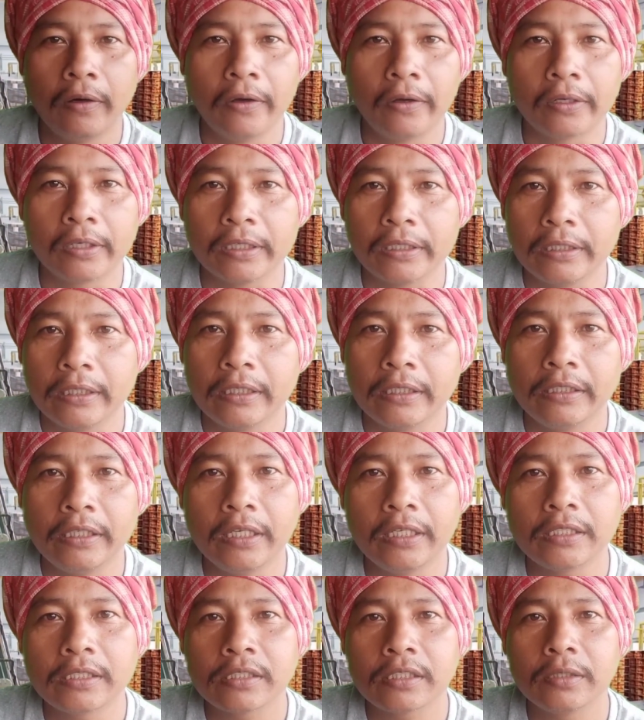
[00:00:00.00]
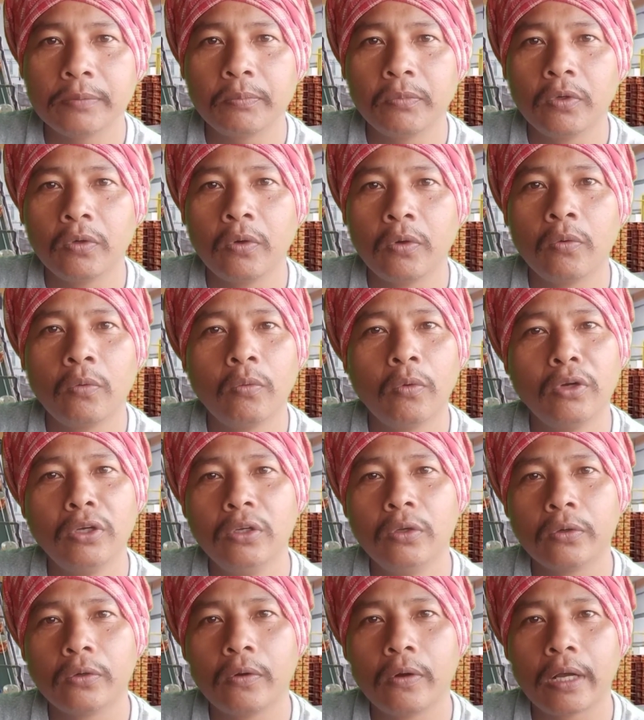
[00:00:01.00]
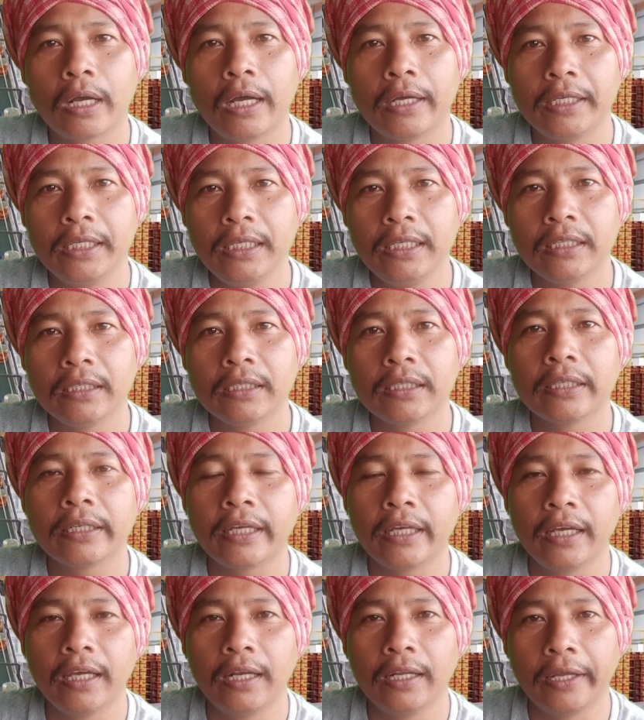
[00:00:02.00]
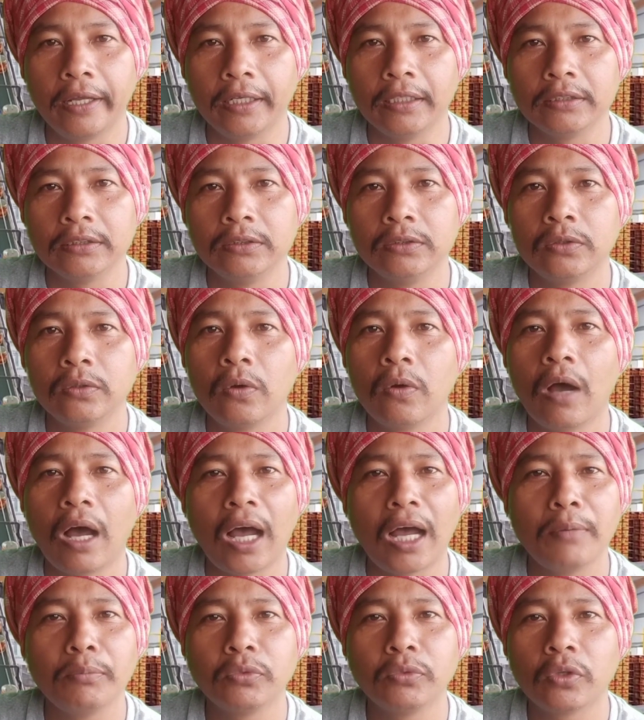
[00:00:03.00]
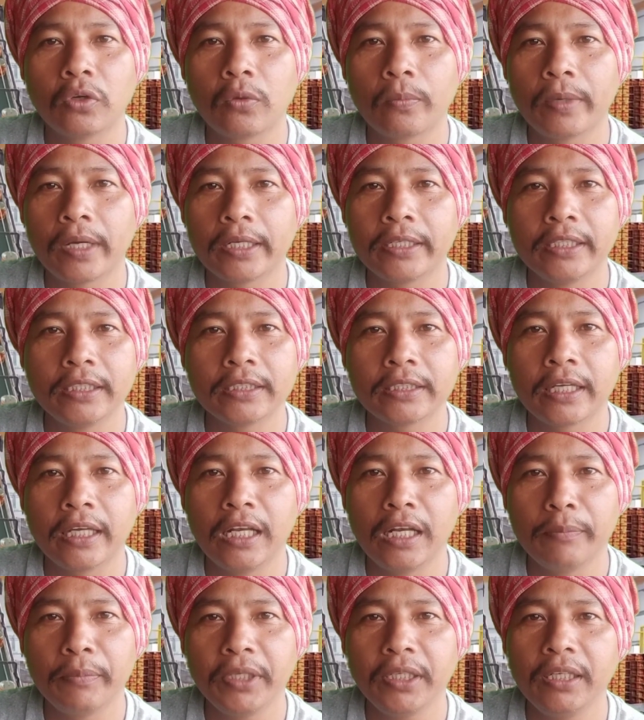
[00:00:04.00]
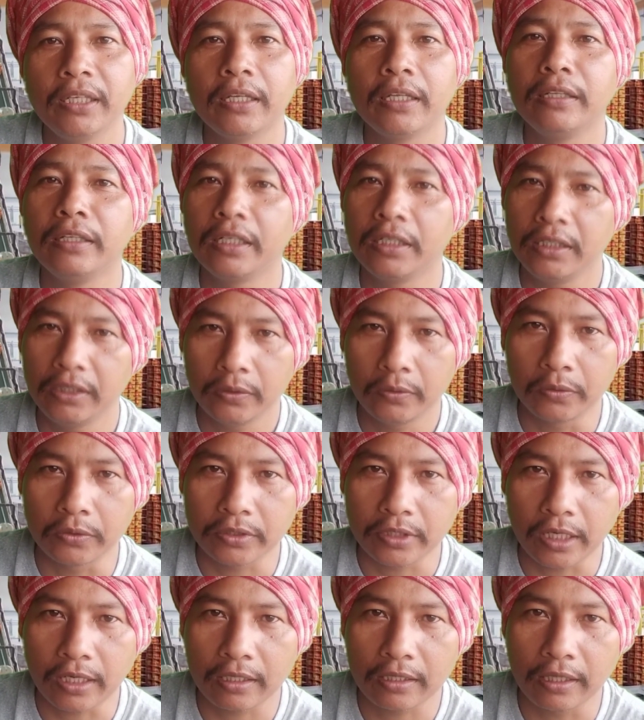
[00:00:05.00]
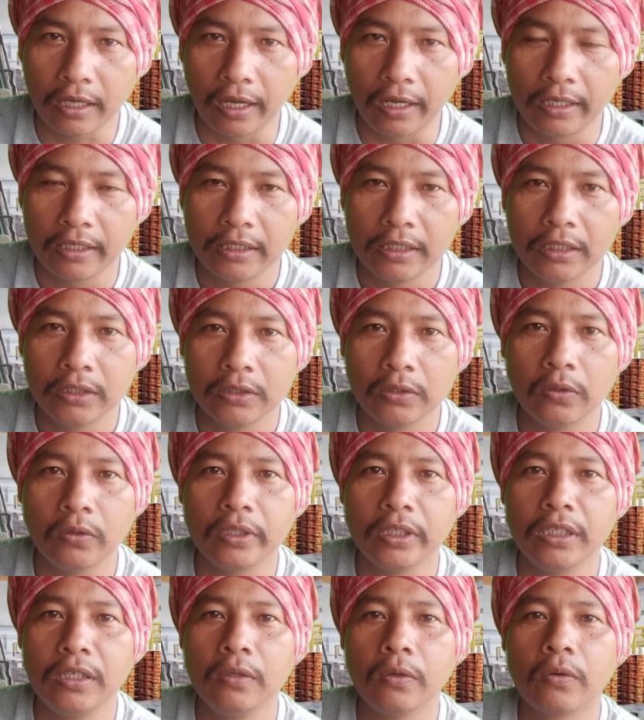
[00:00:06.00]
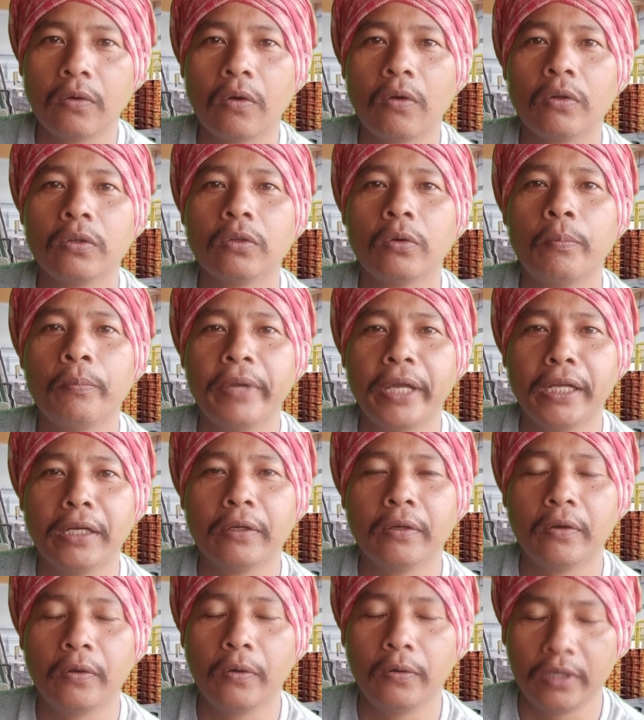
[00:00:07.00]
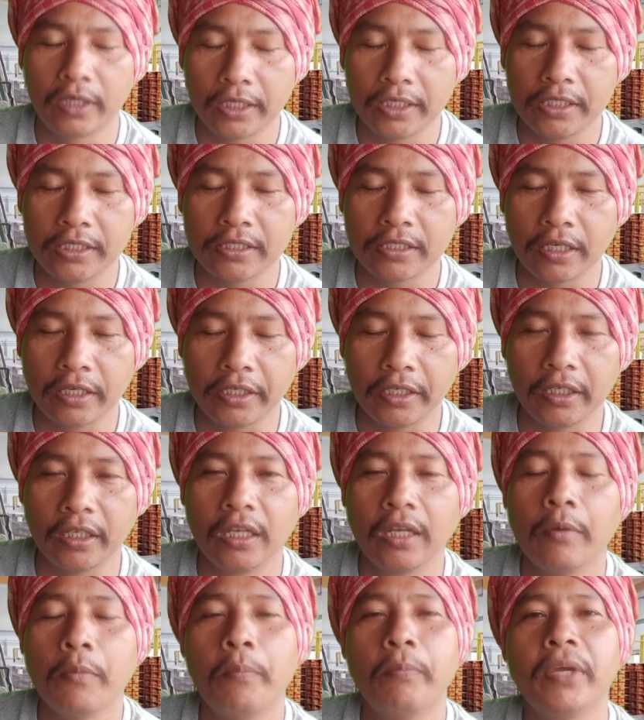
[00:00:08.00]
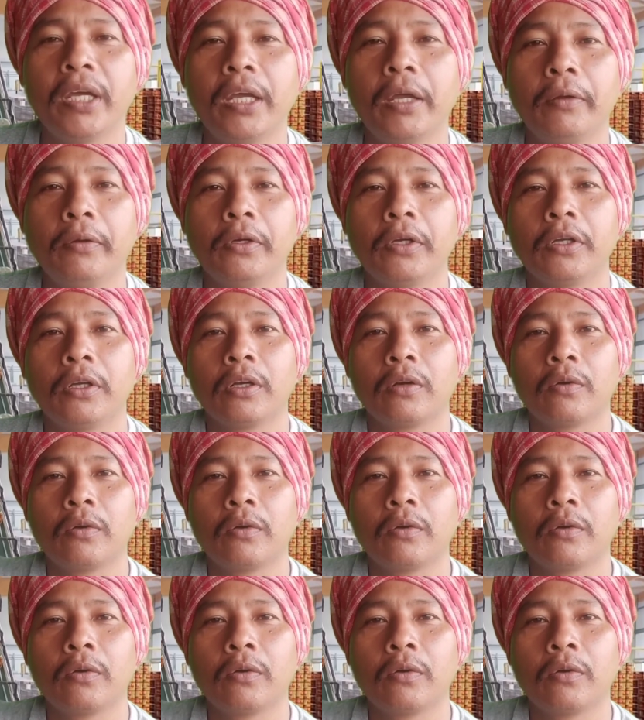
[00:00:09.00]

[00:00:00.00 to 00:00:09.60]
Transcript: और ये सब उन लोगों का ही खेल है जो आमतौर पर इस खेल में नहीं हो सकता तो इन लोगों को तो बैन होना ही चाहिए मैं